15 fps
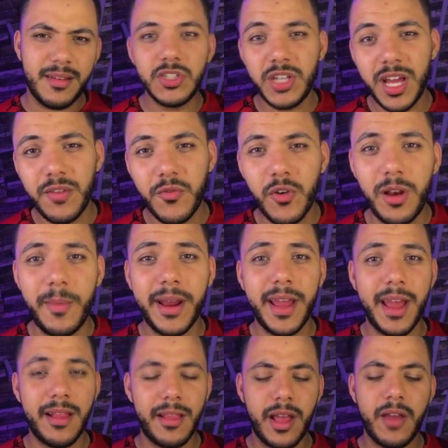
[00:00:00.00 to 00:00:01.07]
شير في كل
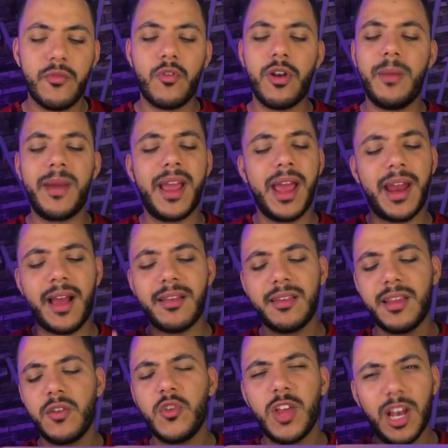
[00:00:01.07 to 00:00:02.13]
مكان لايك في كل مكان
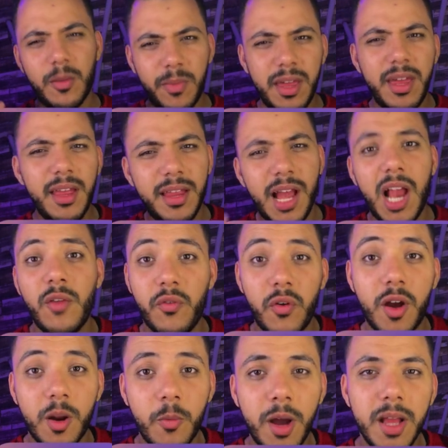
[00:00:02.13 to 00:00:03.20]
عايزين نوصل ل 100000
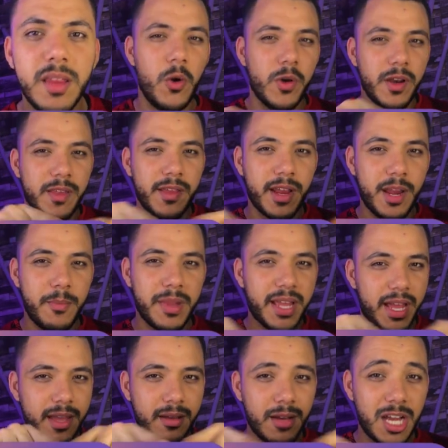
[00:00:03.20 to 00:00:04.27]
ورا وقت والانستجرام
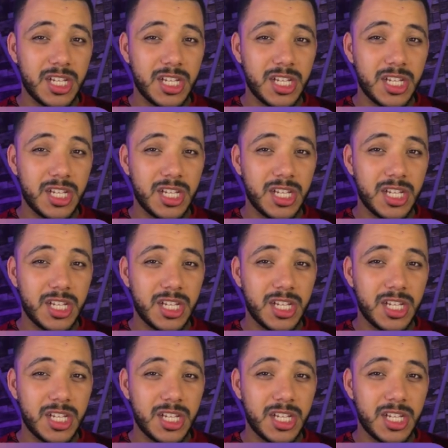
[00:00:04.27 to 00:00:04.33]
بتاعي